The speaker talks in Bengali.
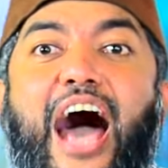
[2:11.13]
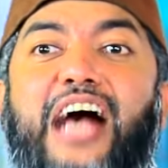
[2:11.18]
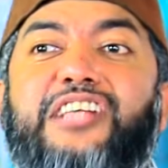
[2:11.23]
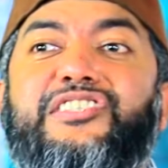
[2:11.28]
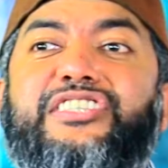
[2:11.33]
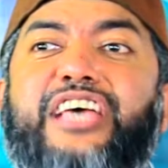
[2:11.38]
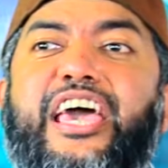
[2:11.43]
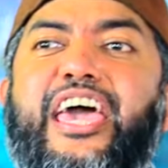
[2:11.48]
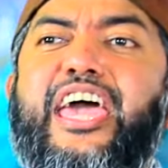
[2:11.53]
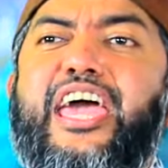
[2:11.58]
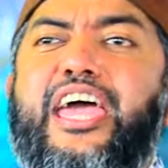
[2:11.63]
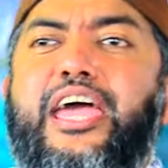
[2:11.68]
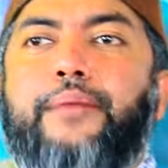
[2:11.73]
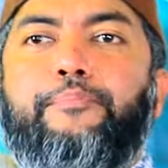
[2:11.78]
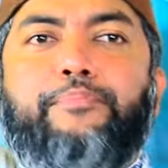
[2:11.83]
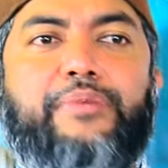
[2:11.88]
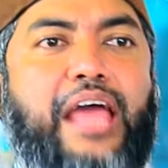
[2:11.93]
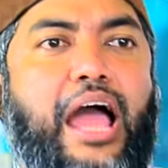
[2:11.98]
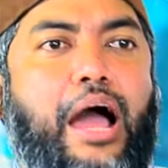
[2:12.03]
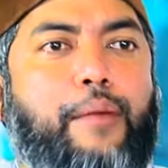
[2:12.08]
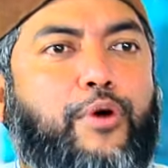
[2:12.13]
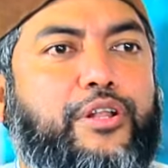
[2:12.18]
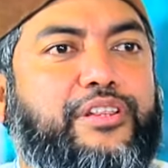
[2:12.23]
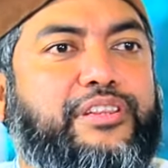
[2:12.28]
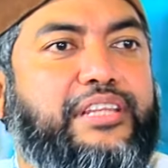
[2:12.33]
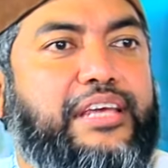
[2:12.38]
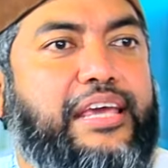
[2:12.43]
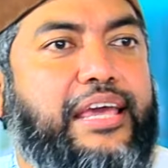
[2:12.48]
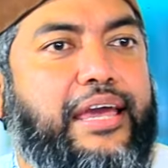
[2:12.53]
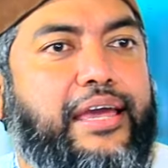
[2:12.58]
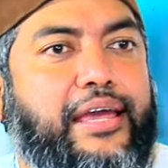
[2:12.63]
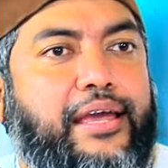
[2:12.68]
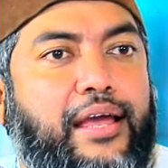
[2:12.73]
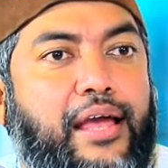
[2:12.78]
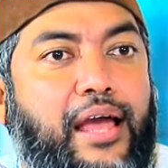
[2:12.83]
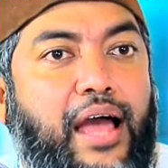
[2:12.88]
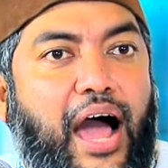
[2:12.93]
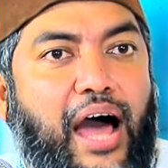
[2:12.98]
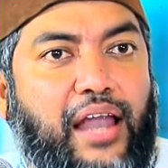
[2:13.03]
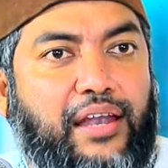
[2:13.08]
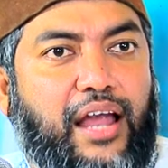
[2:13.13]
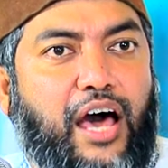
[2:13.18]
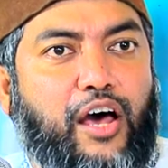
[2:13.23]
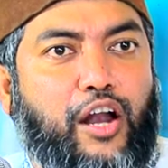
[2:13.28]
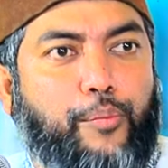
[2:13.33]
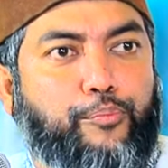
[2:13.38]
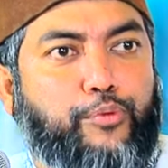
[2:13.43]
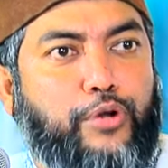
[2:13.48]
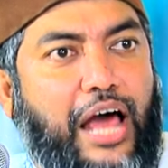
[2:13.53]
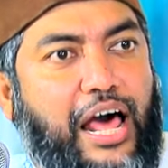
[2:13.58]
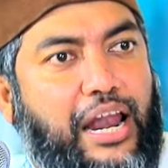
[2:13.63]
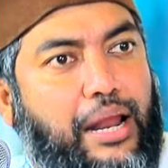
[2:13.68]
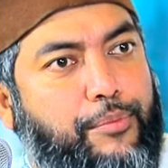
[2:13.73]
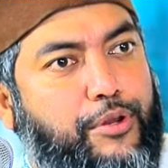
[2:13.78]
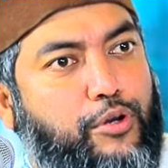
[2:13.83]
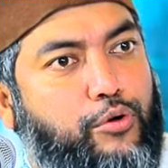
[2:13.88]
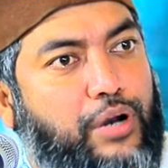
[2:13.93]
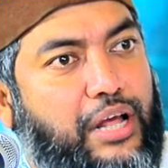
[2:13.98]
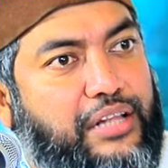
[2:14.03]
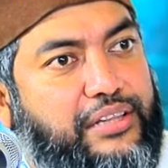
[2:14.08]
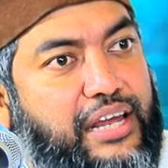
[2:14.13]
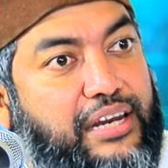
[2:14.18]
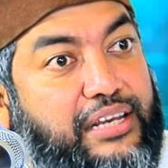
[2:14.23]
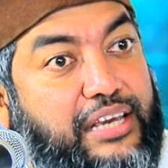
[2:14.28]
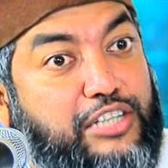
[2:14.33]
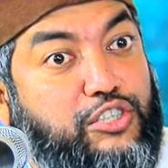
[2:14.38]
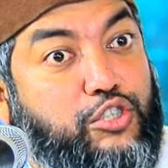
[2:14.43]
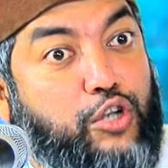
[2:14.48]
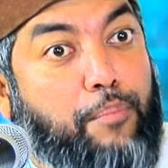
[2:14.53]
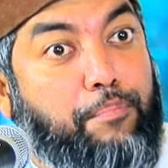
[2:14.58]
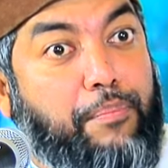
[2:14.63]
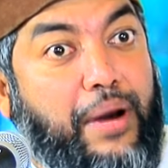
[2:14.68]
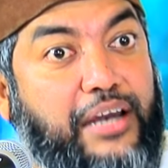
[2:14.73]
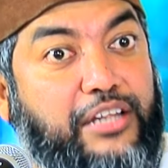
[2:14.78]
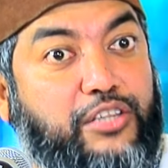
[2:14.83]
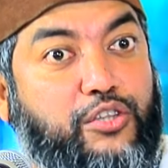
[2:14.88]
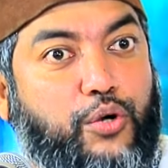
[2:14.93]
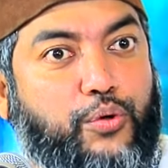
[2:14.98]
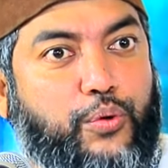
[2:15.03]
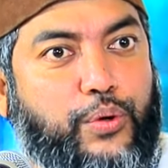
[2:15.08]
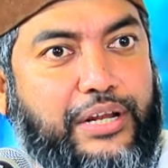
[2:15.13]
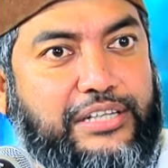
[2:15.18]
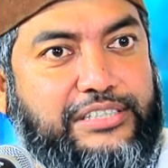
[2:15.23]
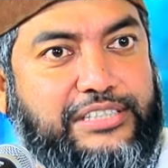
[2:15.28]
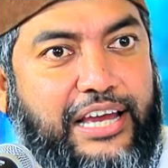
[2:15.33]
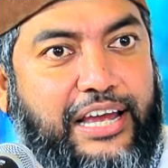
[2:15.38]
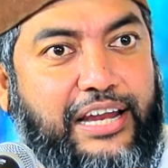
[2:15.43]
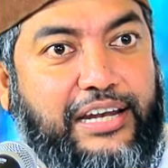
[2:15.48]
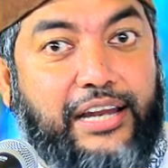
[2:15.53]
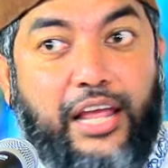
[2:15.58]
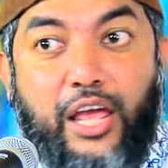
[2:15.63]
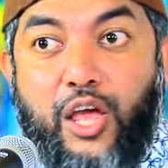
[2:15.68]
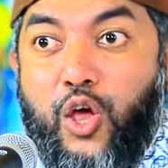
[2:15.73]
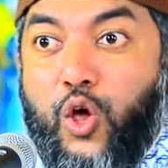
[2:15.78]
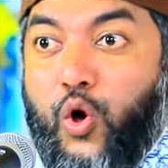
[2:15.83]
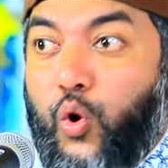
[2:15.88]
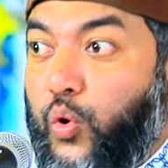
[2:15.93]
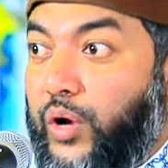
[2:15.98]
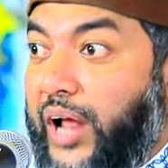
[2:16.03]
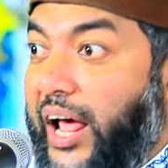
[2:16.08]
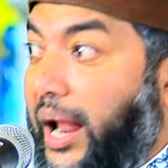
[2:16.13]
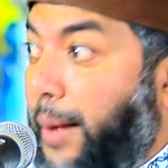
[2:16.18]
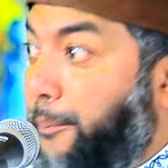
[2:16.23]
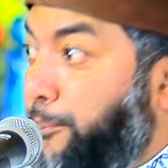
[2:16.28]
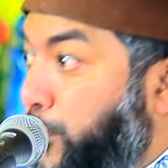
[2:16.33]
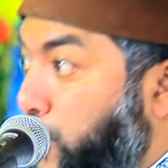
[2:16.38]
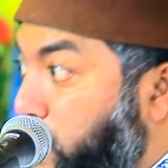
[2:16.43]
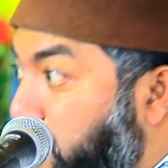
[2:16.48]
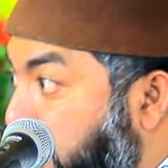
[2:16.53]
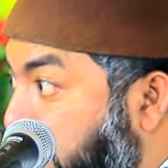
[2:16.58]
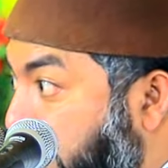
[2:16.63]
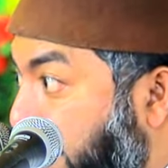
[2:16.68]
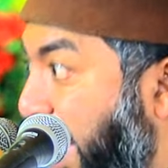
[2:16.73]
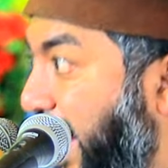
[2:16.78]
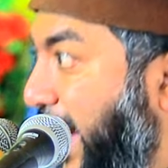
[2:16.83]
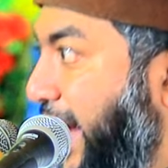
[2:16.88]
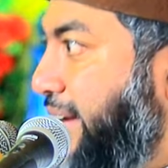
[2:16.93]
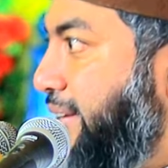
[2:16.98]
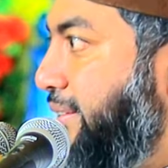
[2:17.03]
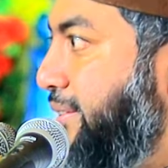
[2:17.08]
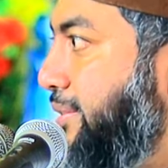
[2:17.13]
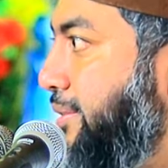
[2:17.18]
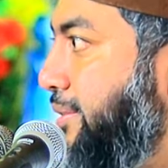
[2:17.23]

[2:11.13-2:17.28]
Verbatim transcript: আজিম নিয়ামত দিয়ে আল্লাহ রবুল আলমিন ওনাদেরকে সম্মানিত করেছেন ওনারা বুঝতেন